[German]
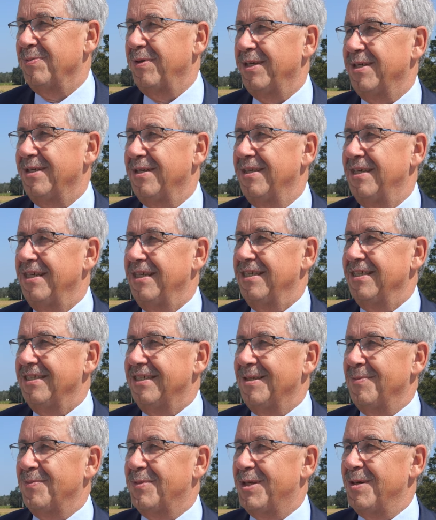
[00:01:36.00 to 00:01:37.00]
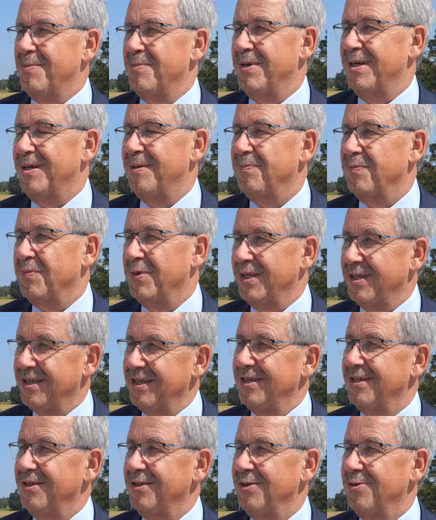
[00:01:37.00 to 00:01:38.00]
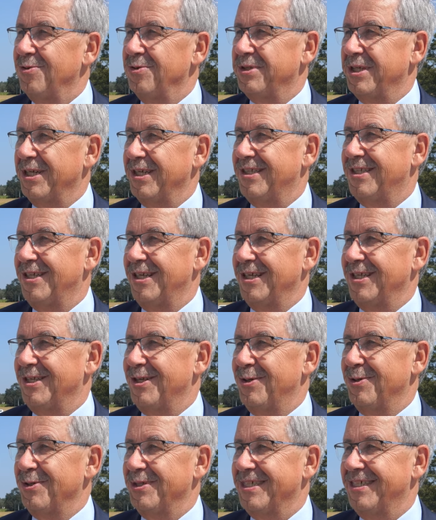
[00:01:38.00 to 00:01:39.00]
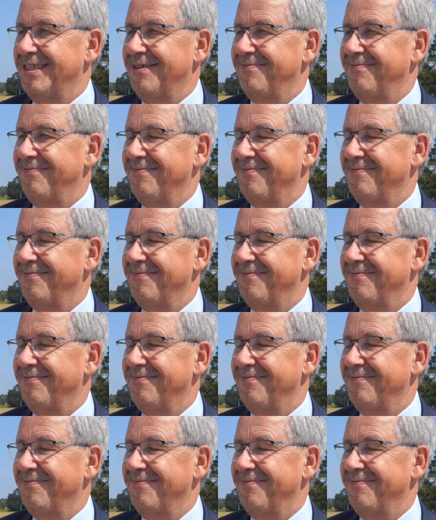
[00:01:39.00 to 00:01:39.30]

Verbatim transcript: 2. September geht der Unterricht hier richtig los.